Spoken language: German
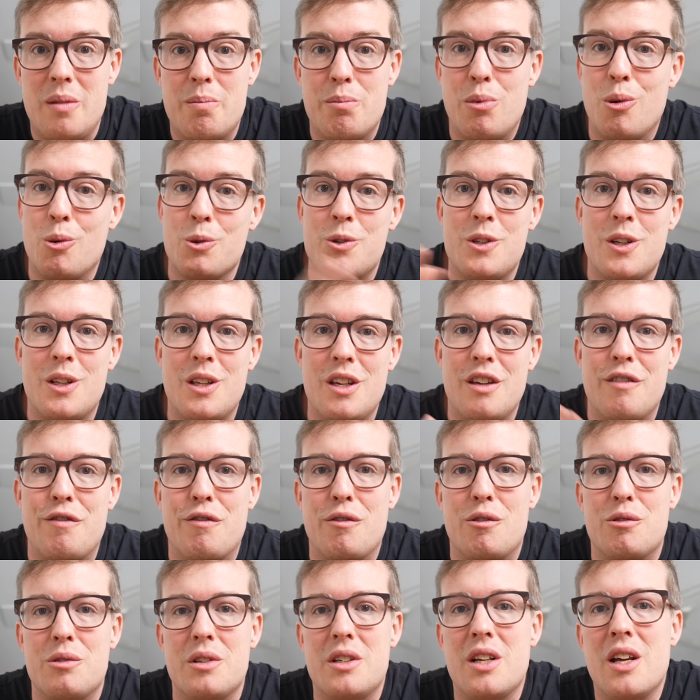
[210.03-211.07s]
positiv
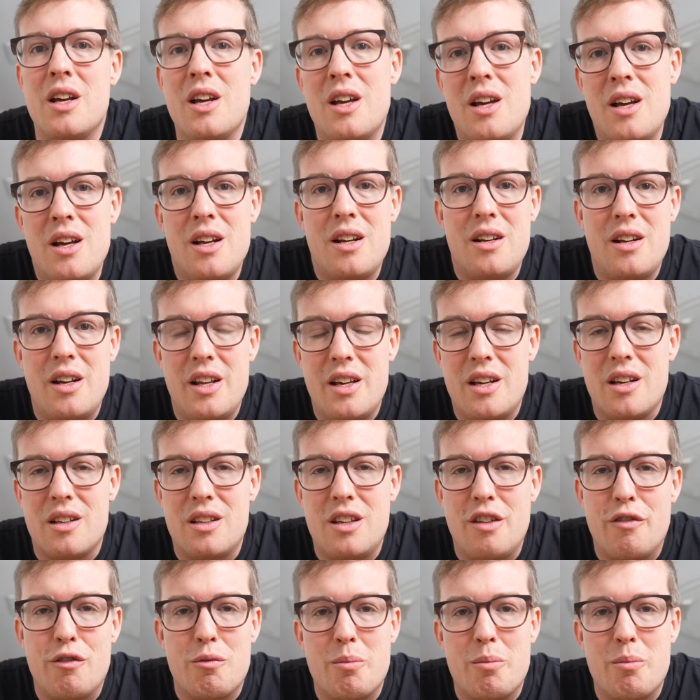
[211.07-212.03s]
und negativ.